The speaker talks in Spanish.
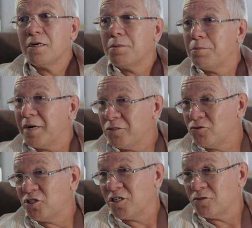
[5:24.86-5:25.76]
Pero el
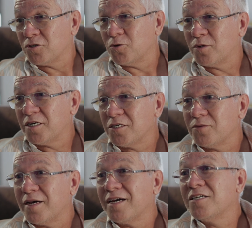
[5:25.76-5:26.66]
dinero que yo
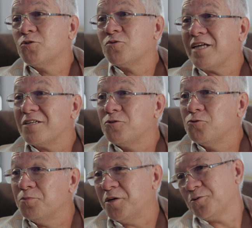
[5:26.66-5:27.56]
gano es el
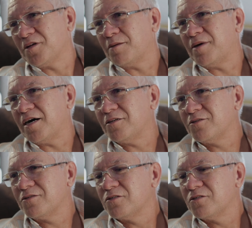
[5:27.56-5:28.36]
resultado de mi trabajo.